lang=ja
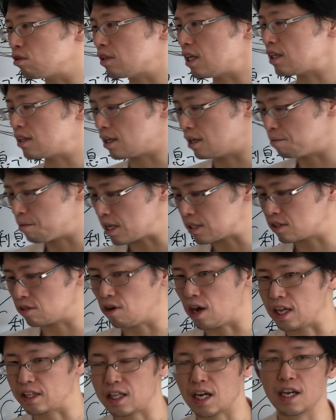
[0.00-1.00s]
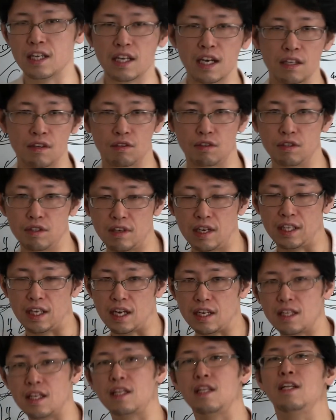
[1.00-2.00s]
とだったら罰を与えないと国は
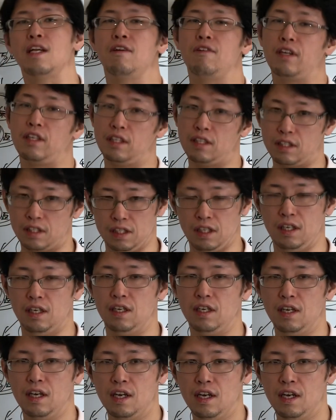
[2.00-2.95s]
成り立たないわけですね。